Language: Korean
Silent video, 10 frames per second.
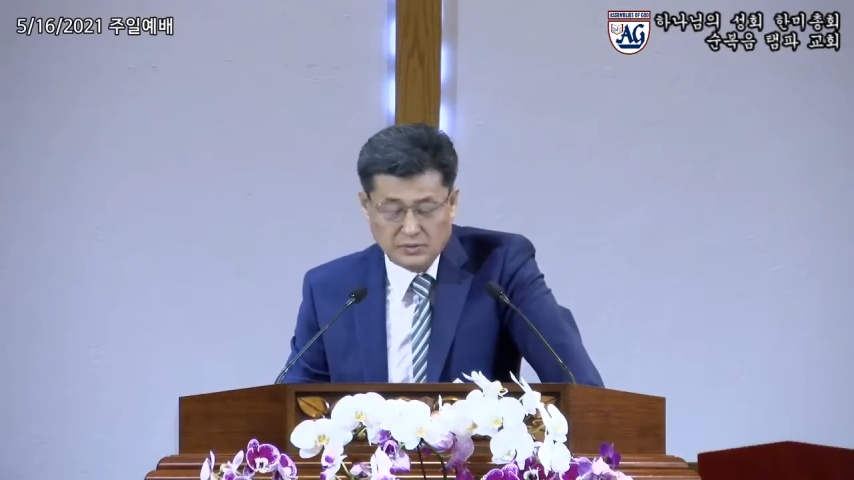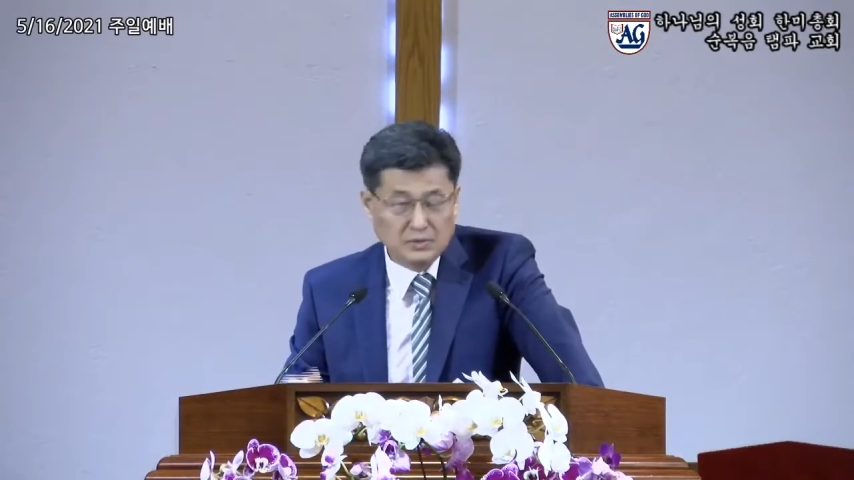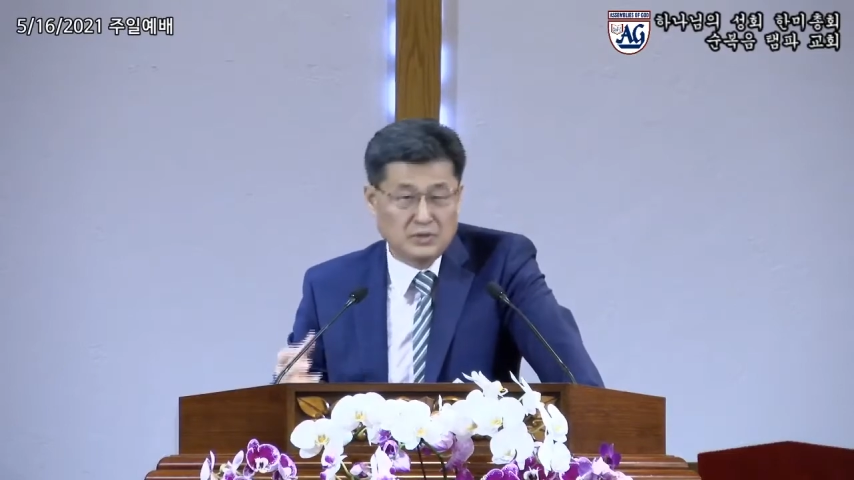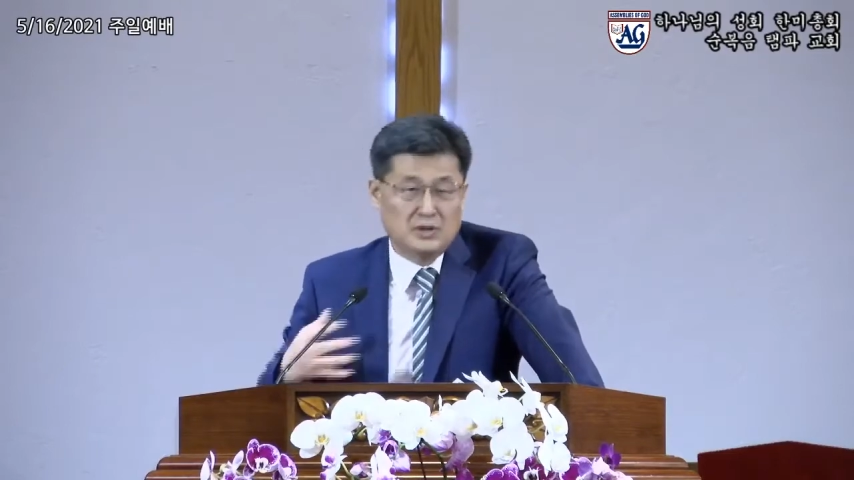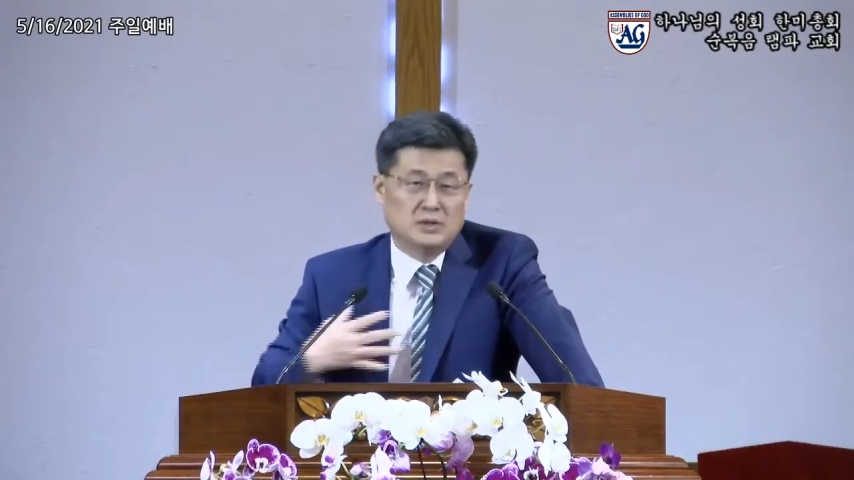
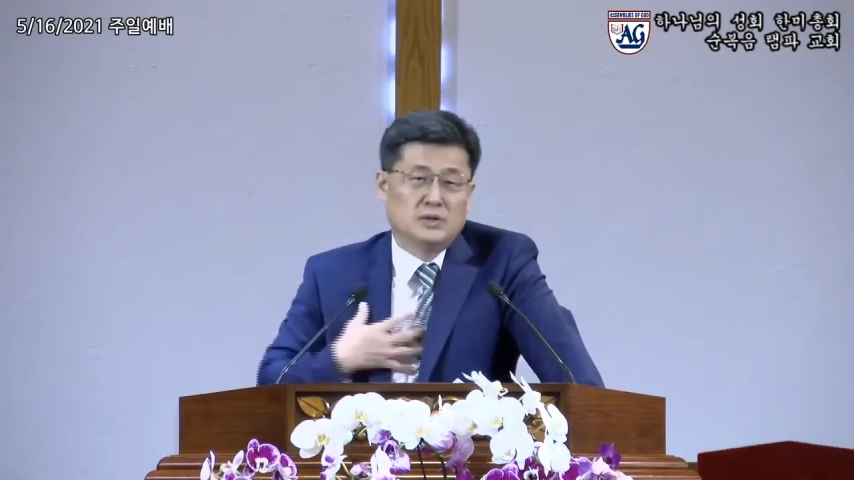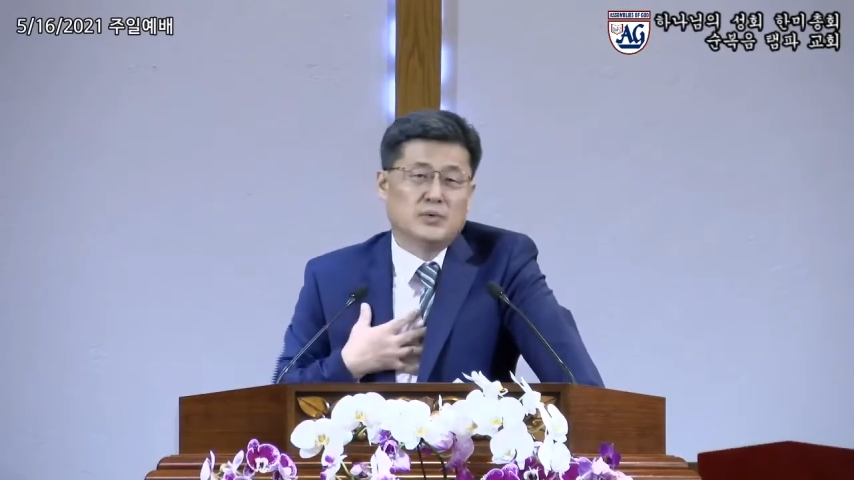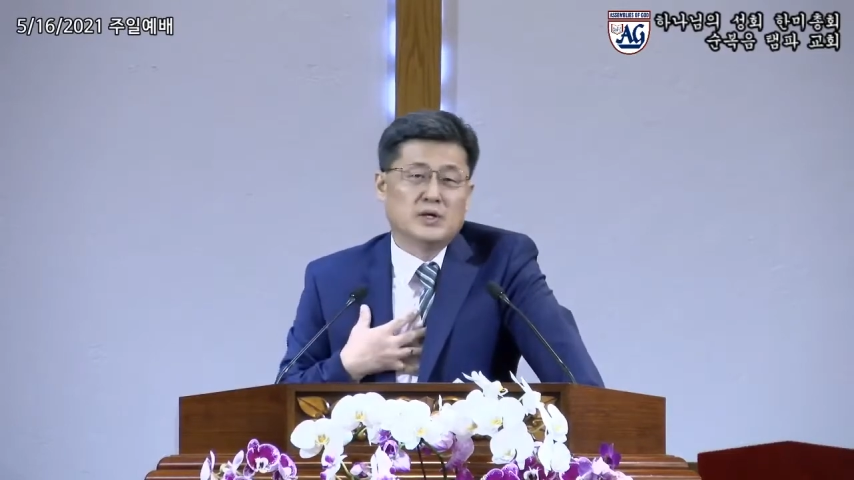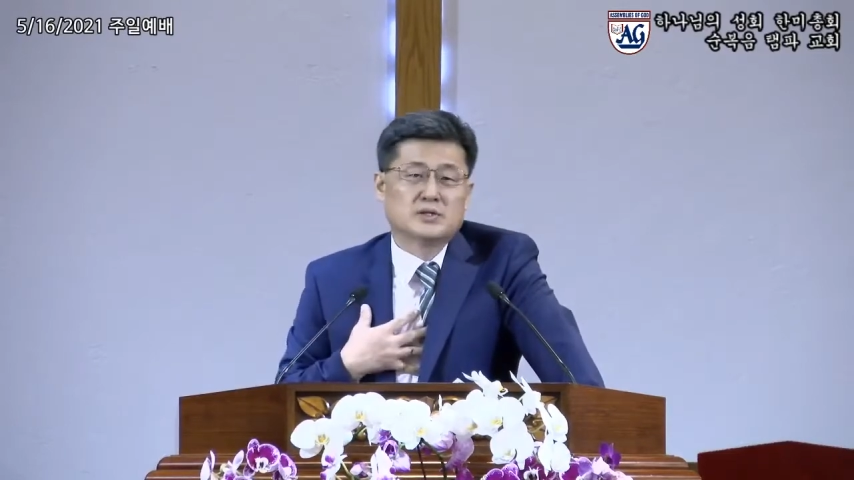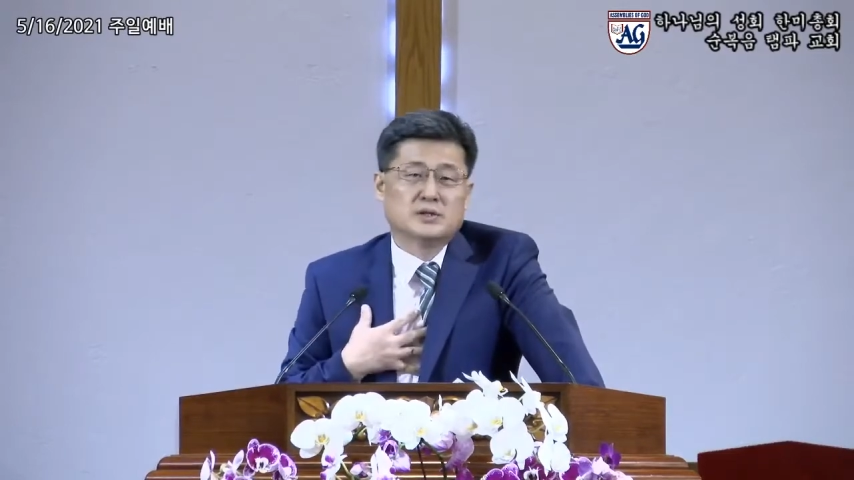우리를
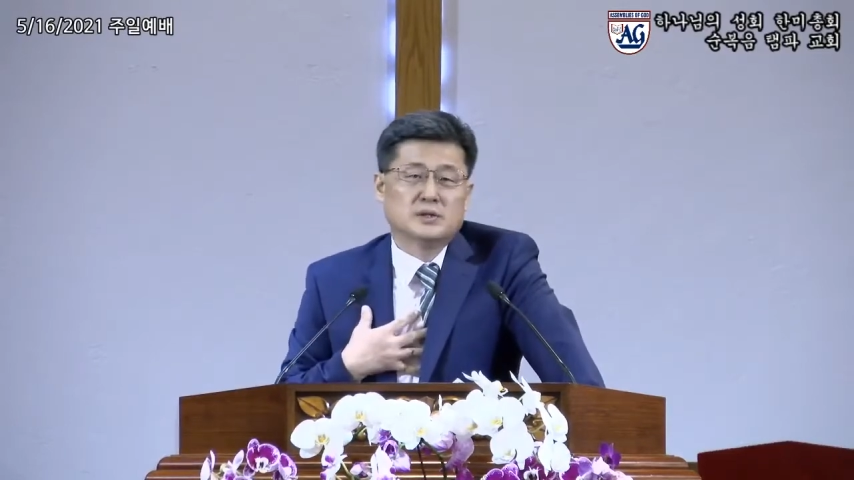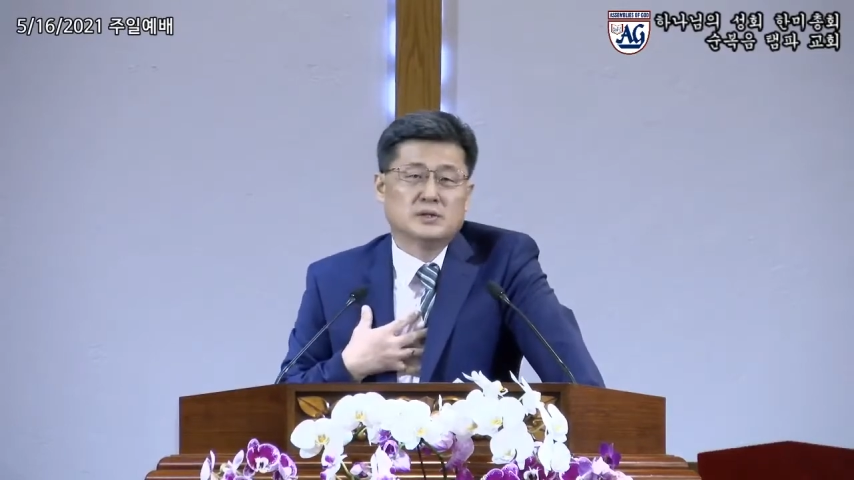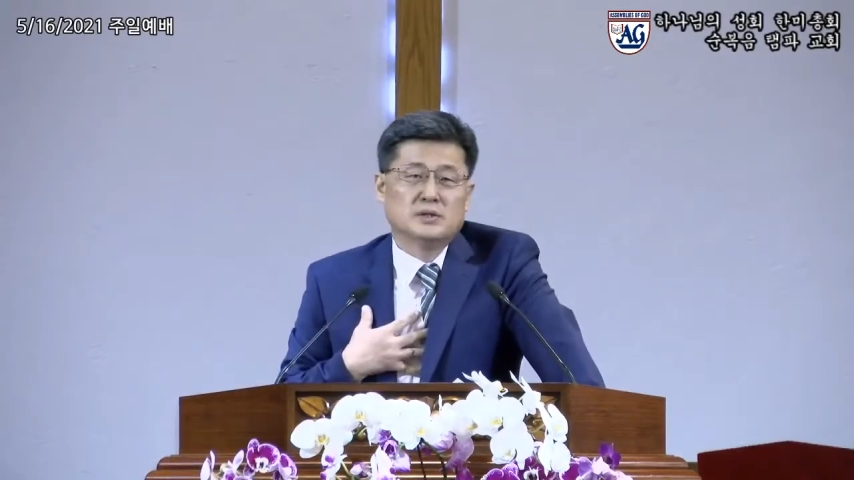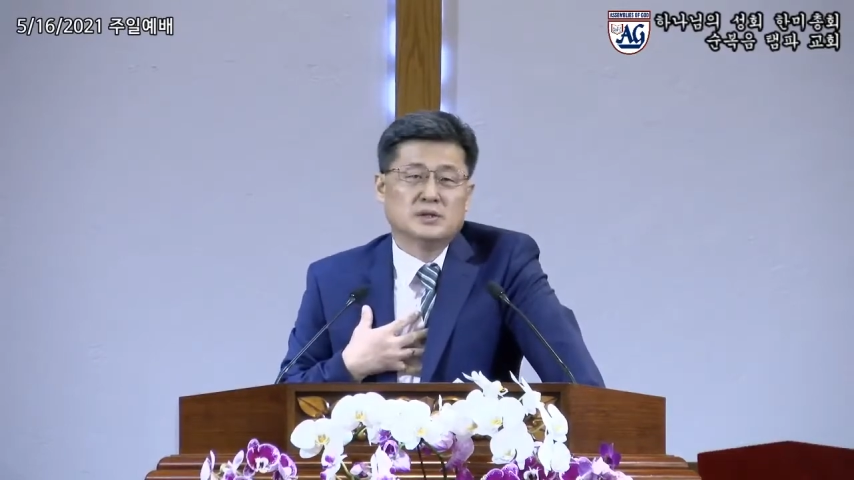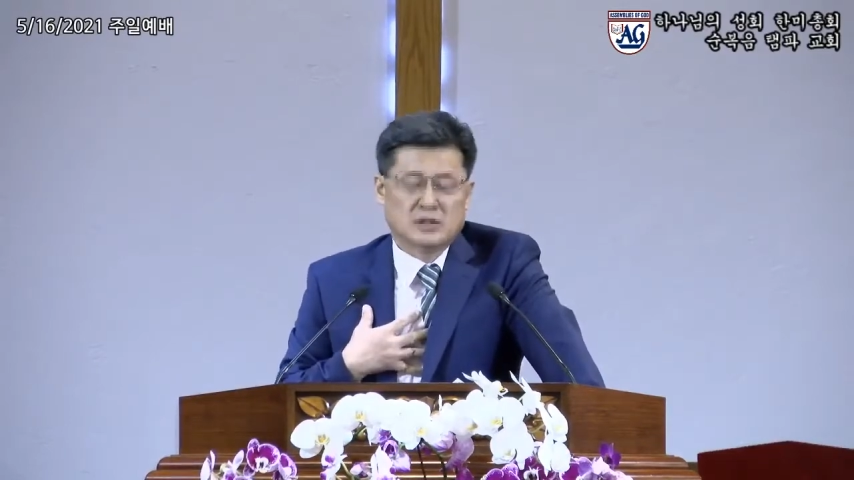위해서
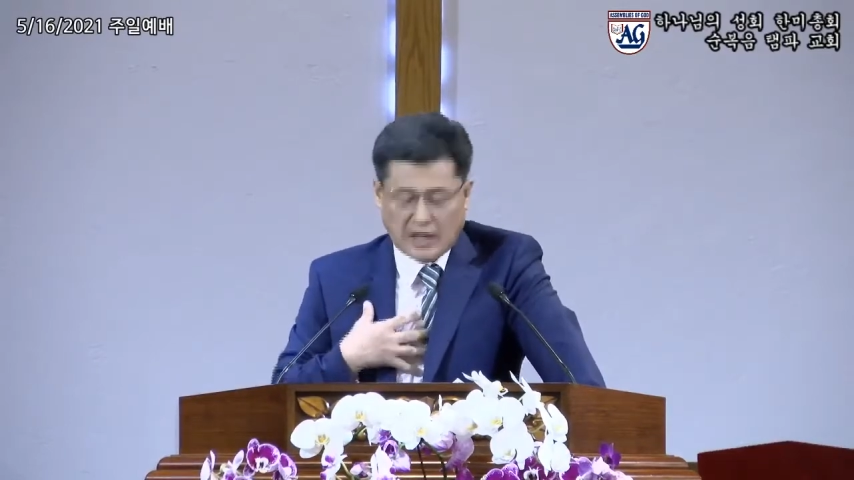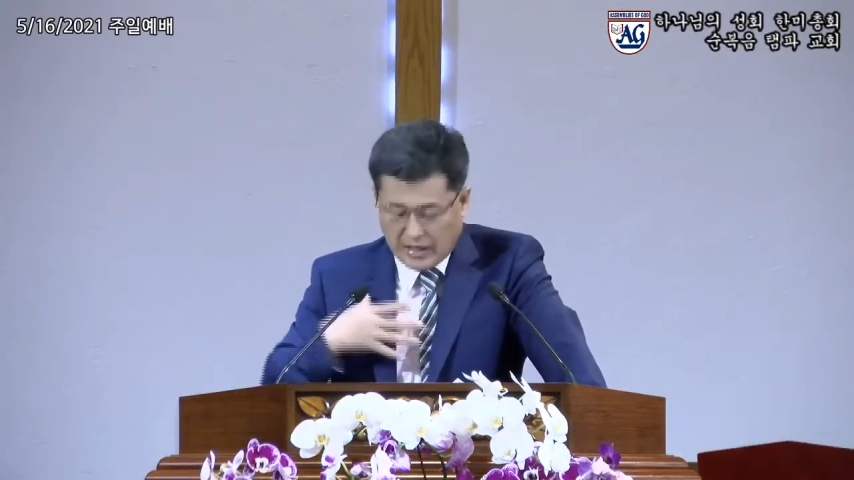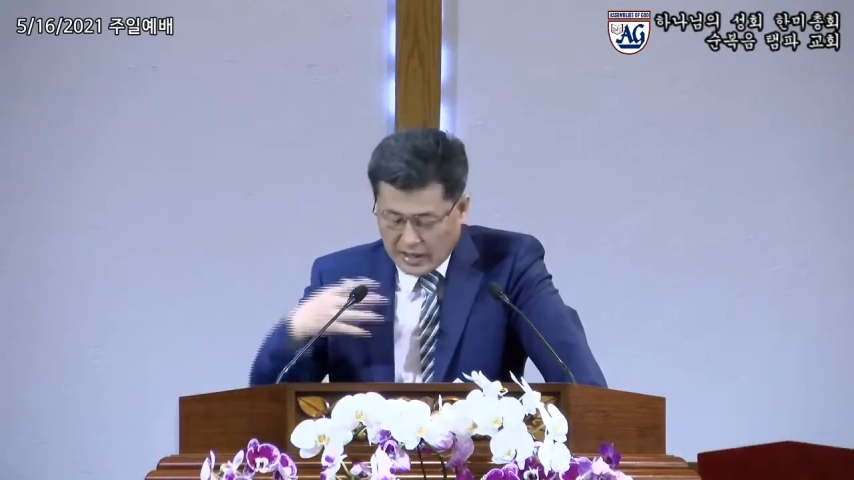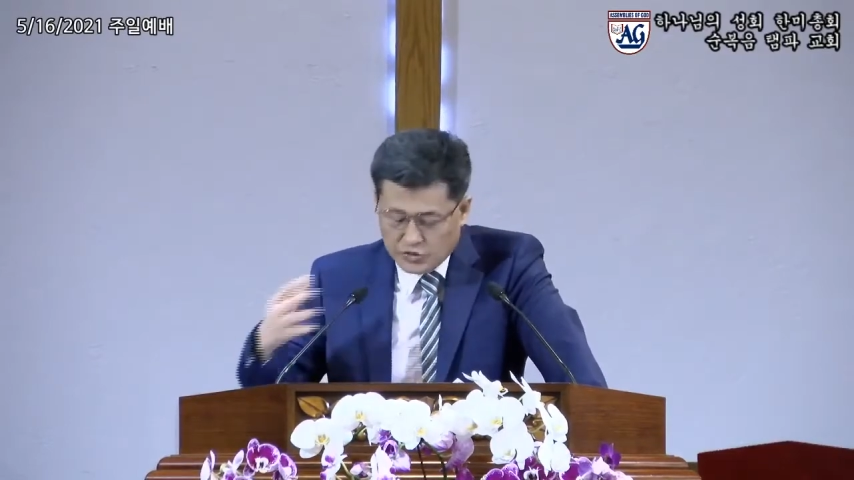다